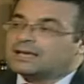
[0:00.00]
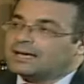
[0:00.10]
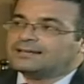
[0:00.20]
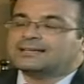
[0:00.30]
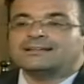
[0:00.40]

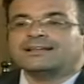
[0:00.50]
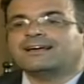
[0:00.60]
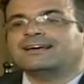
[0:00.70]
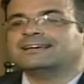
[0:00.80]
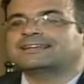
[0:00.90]
احكي
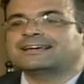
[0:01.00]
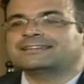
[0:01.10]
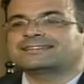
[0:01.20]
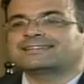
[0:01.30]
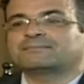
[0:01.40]
لنا
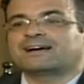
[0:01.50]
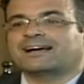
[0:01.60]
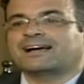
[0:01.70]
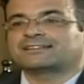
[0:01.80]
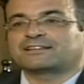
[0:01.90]
حكايتك
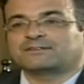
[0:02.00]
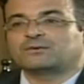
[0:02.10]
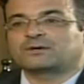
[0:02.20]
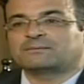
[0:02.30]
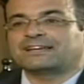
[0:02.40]
مع
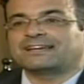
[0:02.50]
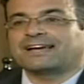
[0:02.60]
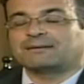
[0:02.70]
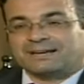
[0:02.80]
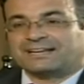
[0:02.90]
التفوق
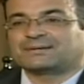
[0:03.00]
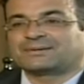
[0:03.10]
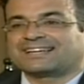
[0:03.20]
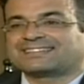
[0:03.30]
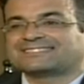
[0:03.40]
بالبكالوريا